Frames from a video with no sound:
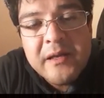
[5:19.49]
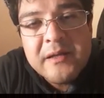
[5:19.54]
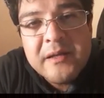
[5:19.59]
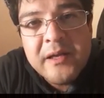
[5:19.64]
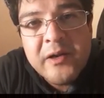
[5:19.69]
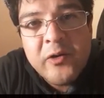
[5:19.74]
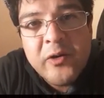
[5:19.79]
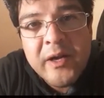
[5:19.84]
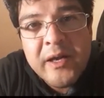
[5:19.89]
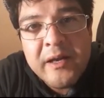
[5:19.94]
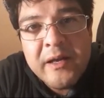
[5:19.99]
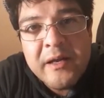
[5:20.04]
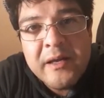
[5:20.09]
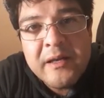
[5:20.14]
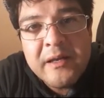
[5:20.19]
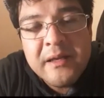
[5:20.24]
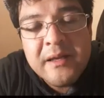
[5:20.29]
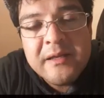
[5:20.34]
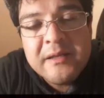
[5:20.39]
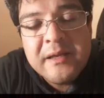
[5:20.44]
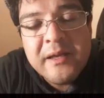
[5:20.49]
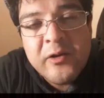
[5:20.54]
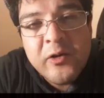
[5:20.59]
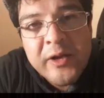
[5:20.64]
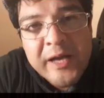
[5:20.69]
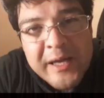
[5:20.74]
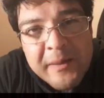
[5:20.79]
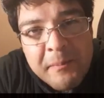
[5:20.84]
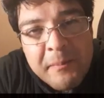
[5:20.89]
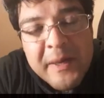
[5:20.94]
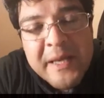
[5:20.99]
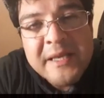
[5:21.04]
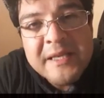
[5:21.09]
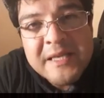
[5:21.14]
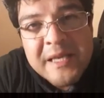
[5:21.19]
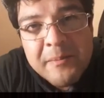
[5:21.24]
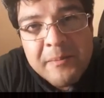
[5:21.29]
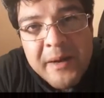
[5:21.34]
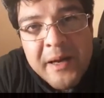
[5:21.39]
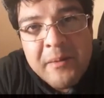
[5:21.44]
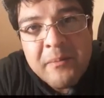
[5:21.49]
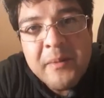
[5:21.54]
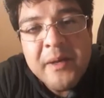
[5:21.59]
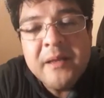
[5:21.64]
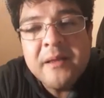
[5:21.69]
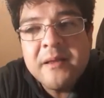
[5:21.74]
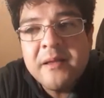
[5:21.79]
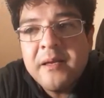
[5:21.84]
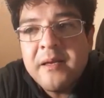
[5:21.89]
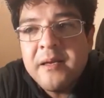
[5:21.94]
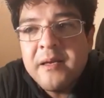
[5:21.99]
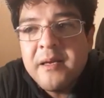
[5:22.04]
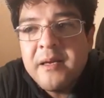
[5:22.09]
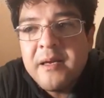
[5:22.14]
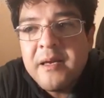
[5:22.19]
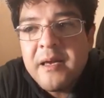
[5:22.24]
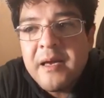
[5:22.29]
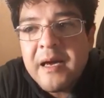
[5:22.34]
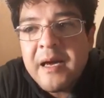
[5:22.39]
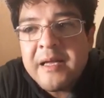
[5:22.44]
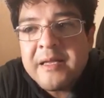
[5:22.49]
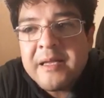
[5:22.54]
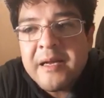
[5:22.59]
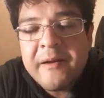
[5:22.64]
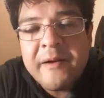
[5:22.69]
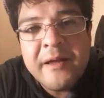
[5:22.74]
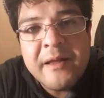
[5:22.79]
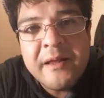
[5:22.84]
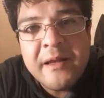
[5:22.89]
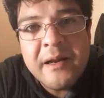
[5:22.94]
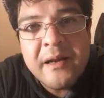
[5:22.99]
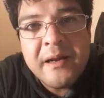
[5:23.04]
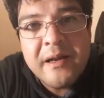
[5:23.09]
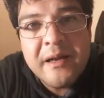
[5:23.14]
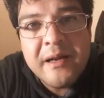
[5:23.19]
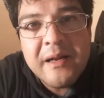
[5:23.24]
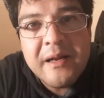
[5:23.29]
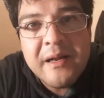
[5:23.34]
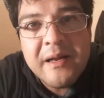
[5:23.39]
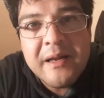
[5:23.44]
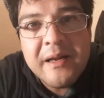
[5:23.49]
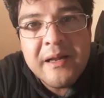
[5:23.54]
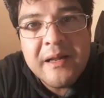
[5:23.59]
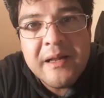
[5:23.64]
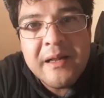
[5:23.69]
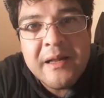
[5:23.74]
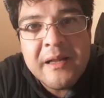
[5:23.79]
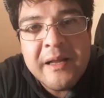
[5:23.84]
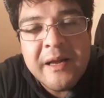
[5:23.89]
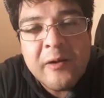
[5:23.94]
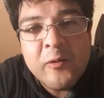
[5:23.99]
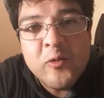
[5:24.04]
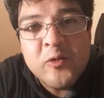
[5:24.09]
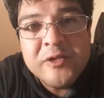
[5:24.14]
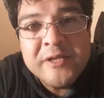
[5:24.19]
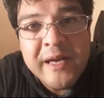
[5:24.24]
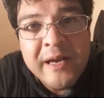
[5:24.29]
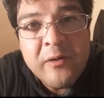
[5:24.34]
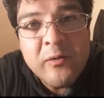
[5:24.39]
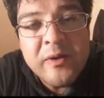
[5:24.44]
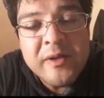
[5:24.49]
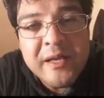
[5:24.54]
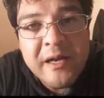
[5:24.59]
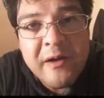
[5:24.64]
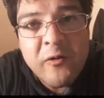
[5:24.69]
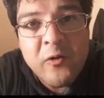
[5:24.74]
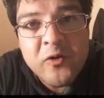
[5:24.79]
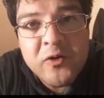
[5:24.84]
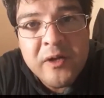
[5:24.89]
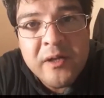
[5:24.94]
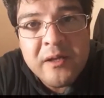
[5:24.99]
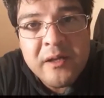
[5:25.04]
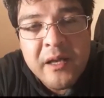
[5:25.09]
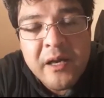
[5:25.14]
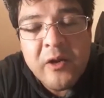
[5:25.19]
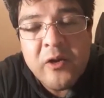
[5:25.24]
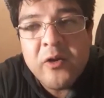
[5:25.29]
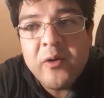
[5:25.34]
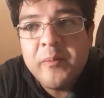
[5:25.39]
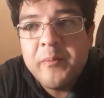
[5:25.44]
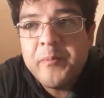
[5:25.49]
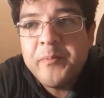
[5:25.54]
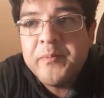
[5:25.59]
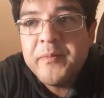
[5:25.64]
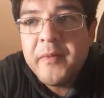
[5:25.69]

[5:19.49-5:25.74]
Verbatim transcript: sino, sino que es principalmente a través de escuchar nuestra voz interior.